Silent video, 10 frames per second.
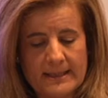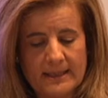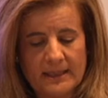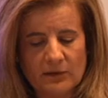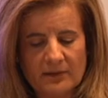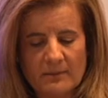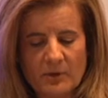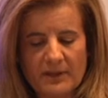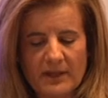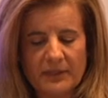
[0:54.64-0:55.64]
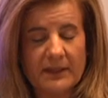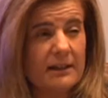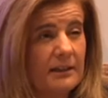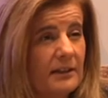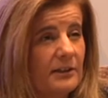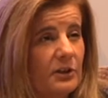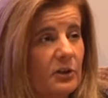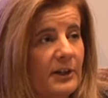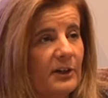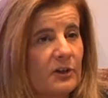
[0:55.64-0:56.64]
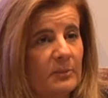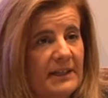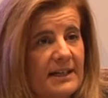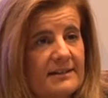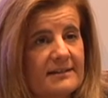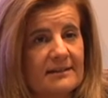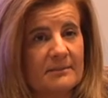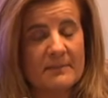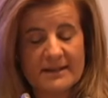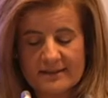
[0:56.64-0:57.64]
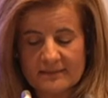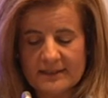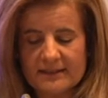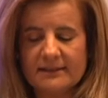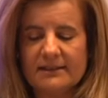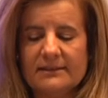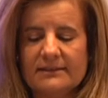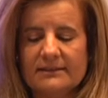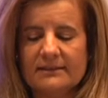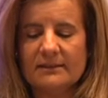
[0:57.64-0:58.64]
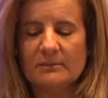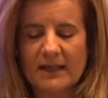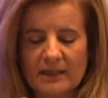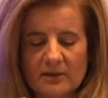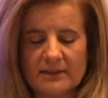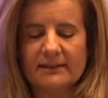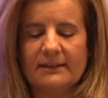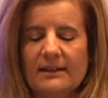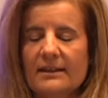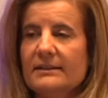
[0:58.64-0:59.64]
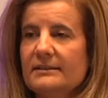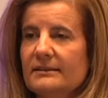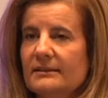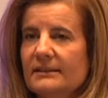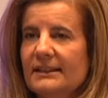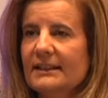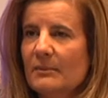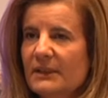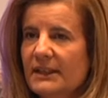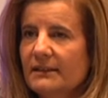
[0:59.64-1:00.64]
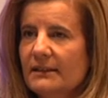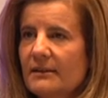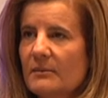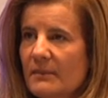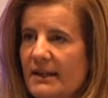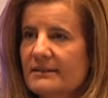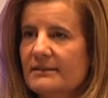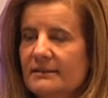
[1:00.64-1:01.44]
Y lo debemos de hacer con economías más abiertas, más conectadas y también más